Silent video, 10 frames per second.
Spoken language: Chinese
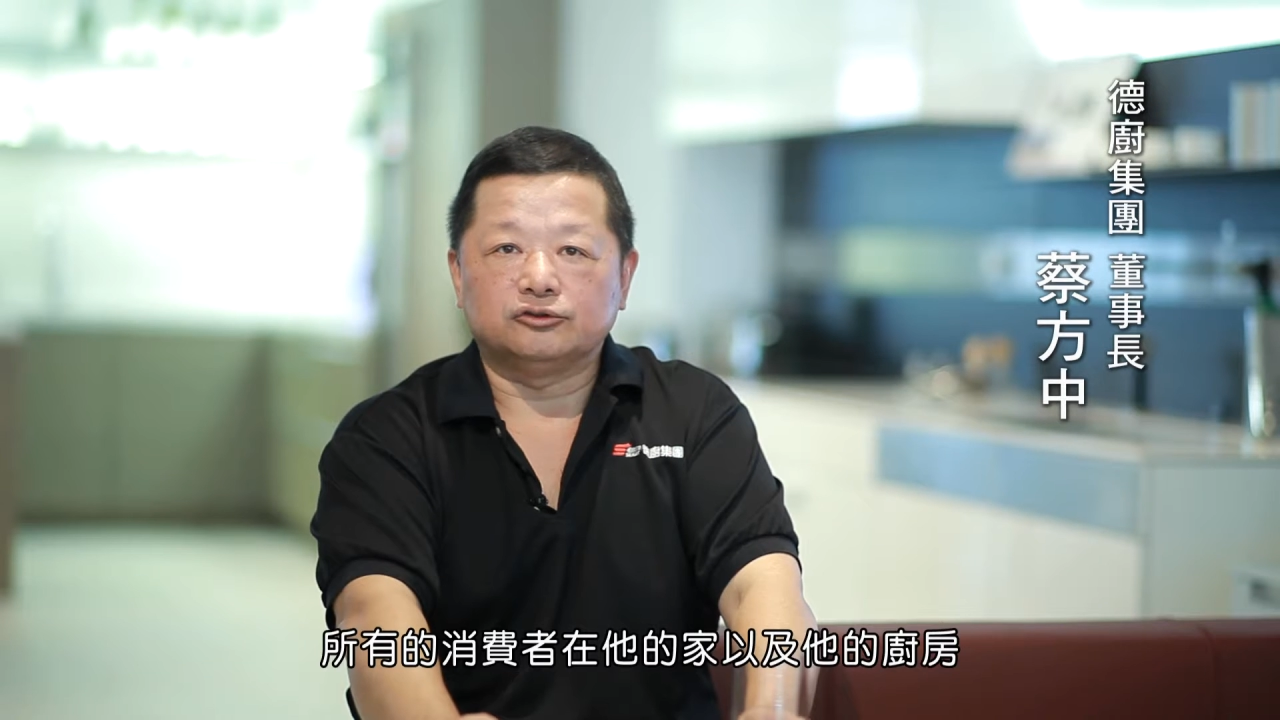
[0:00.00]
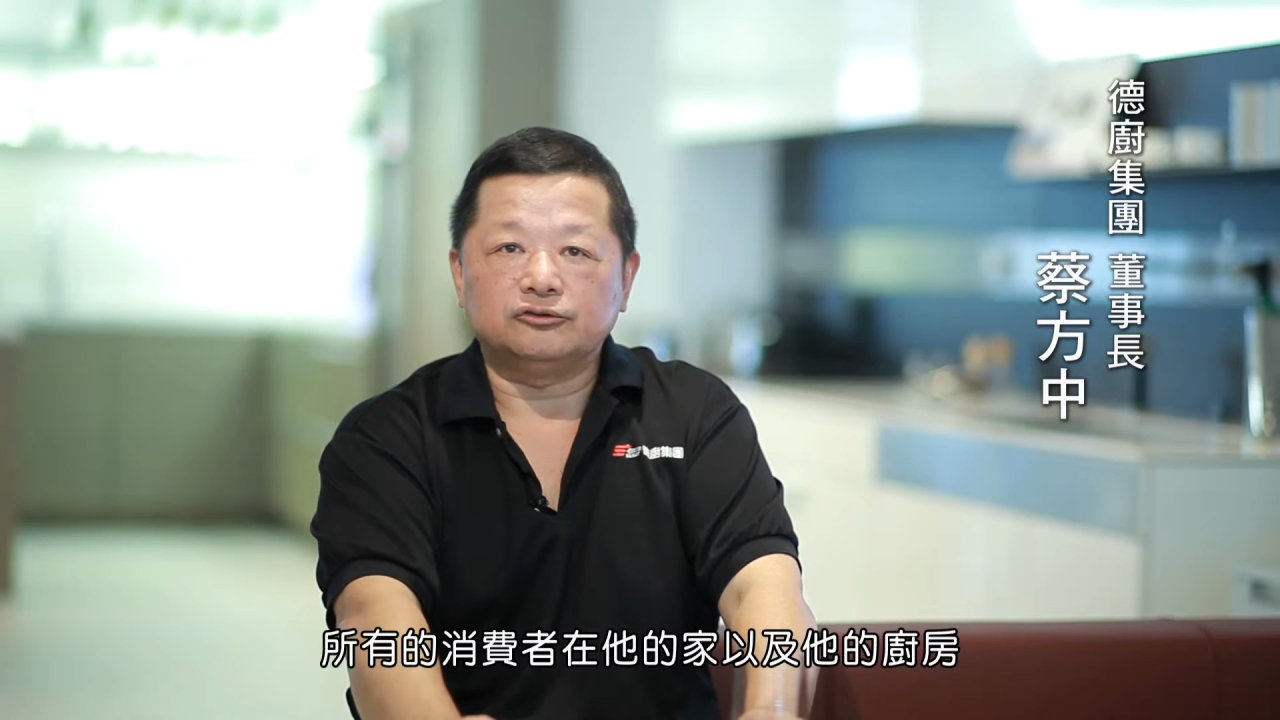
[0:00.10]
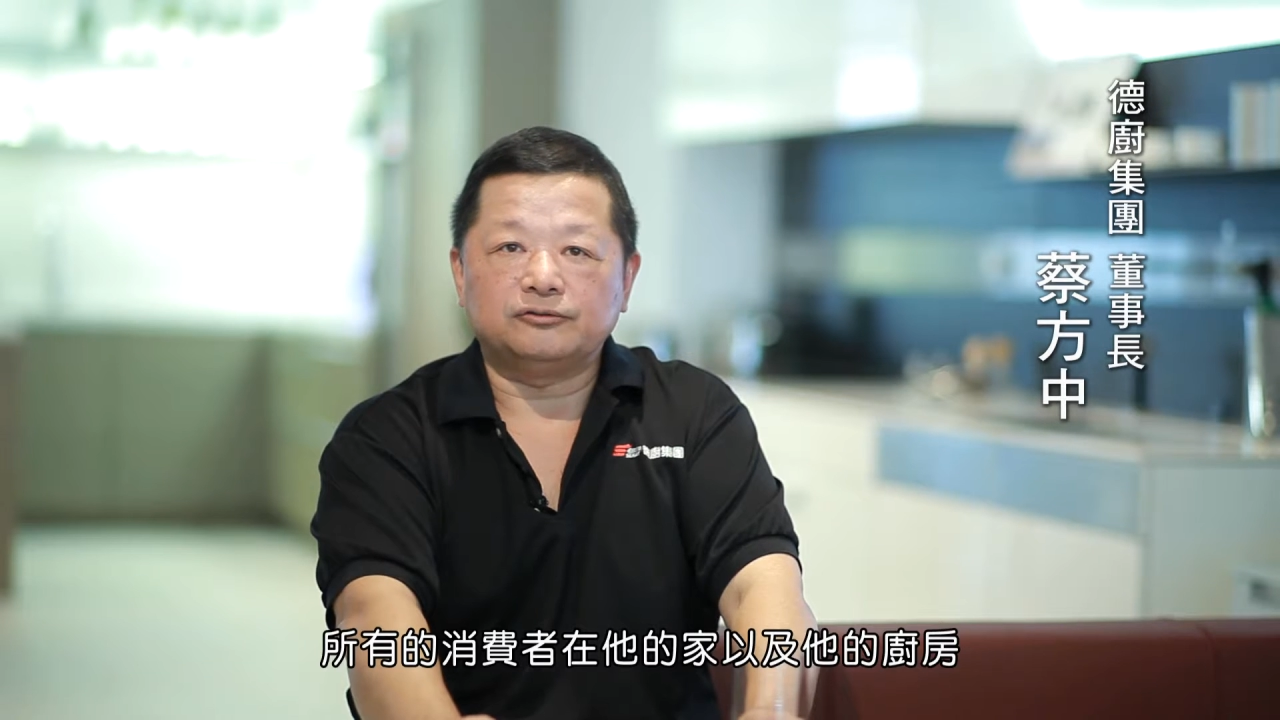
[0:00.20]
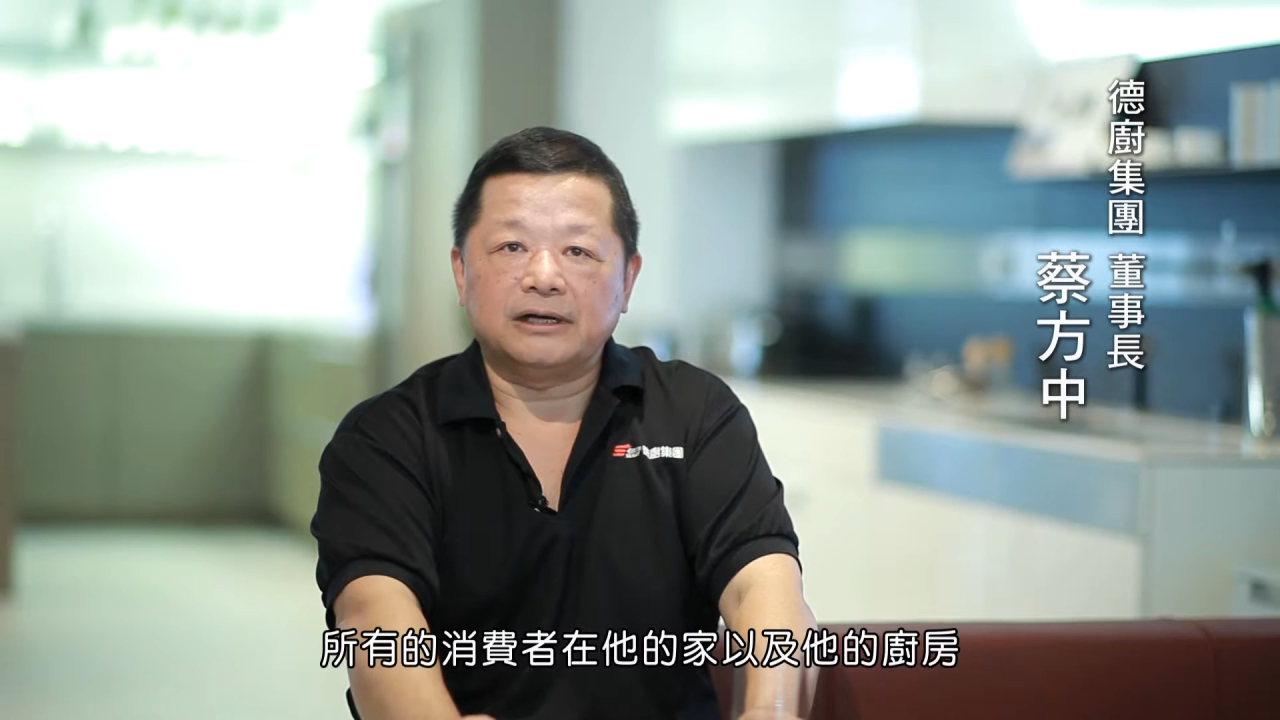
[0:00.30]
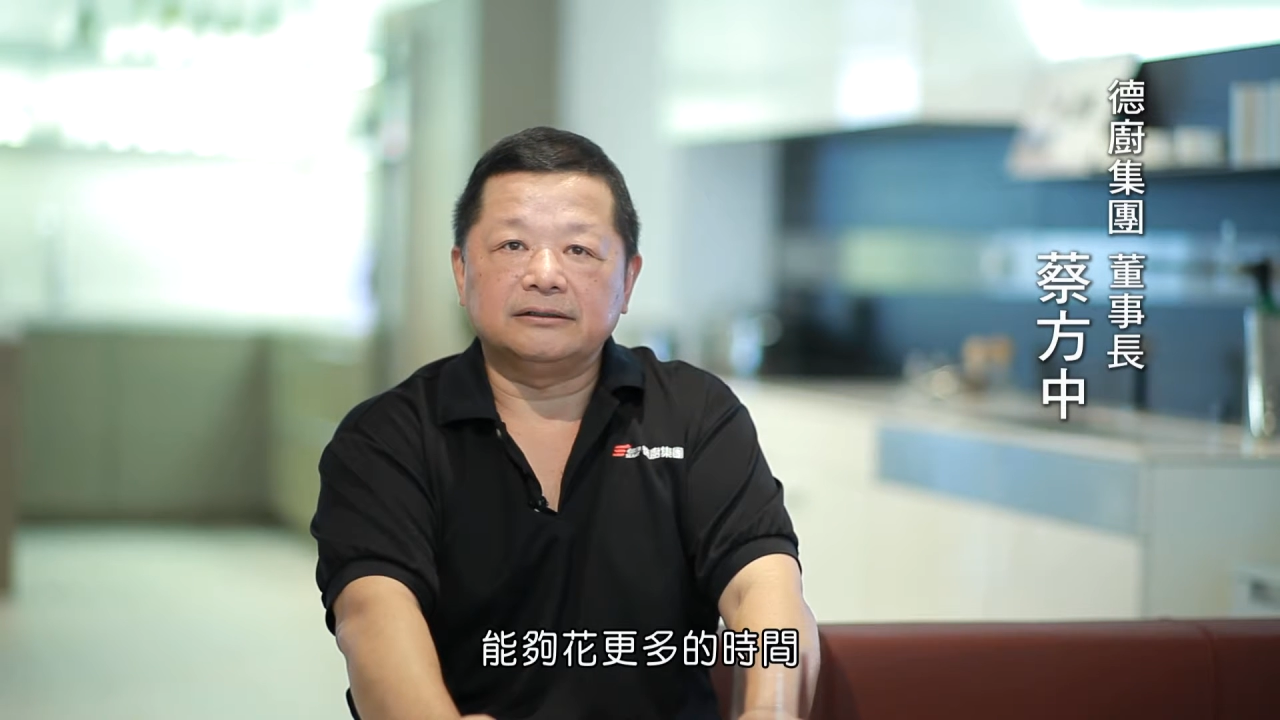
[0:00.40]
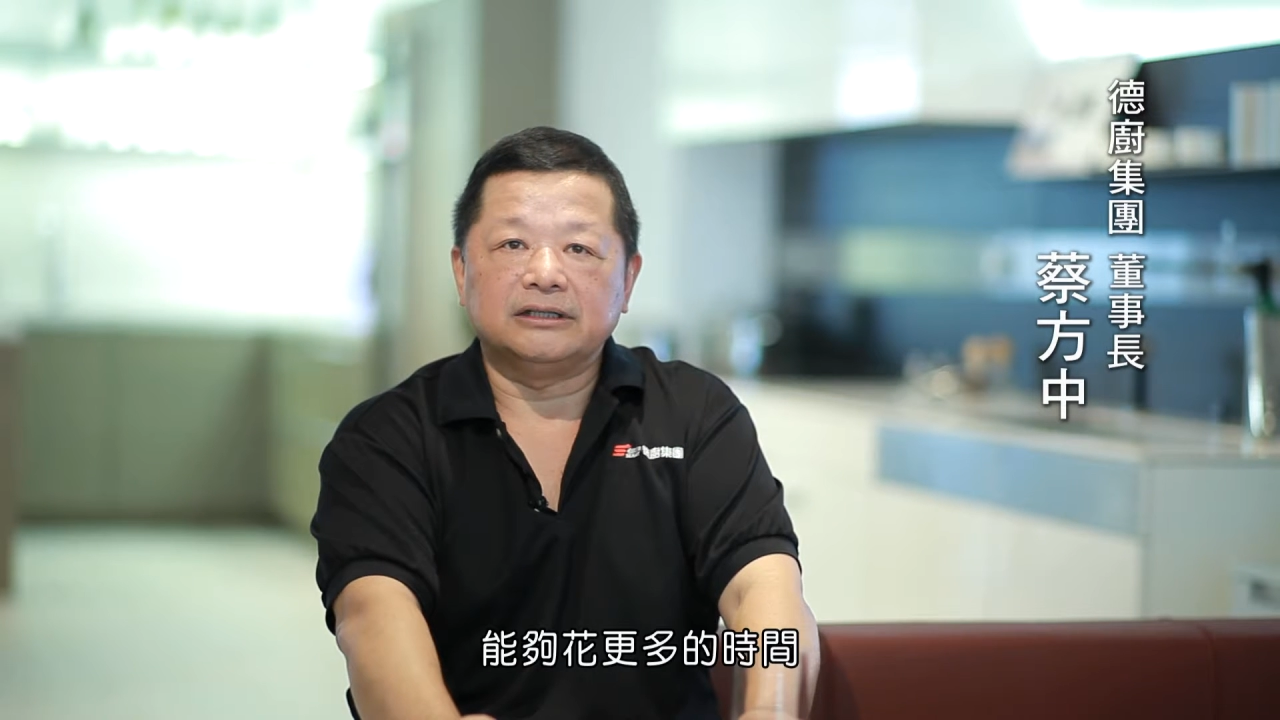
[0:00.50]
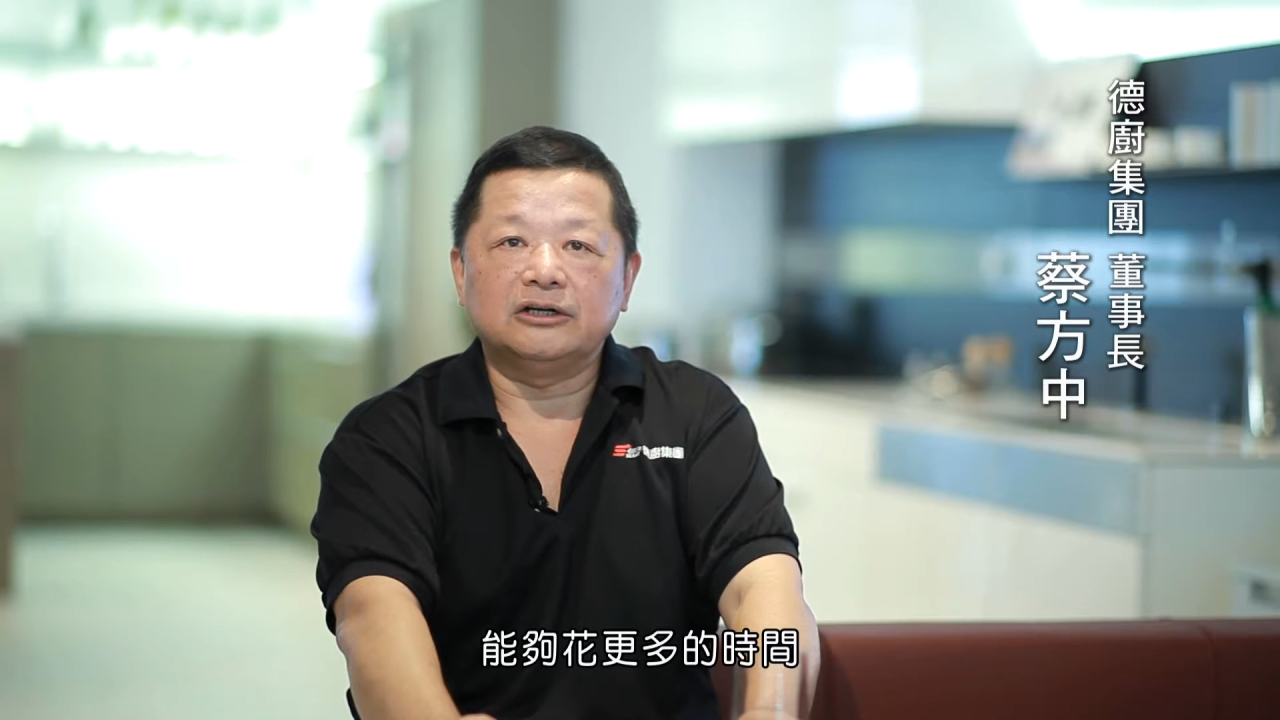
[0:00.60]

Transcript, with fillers: 厨房，